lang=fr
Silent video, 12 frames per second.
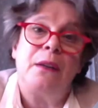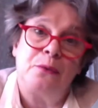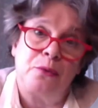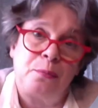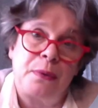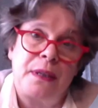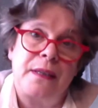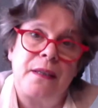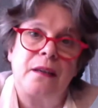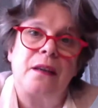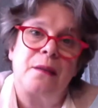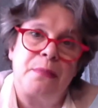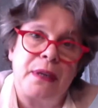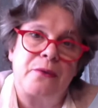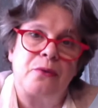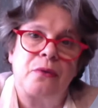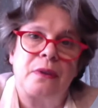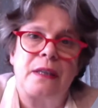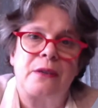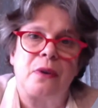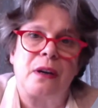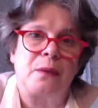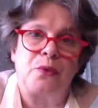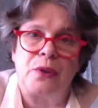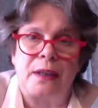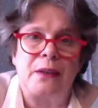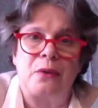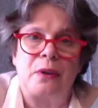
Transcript: du plaisir et bien sûr qu'il soit rémunéré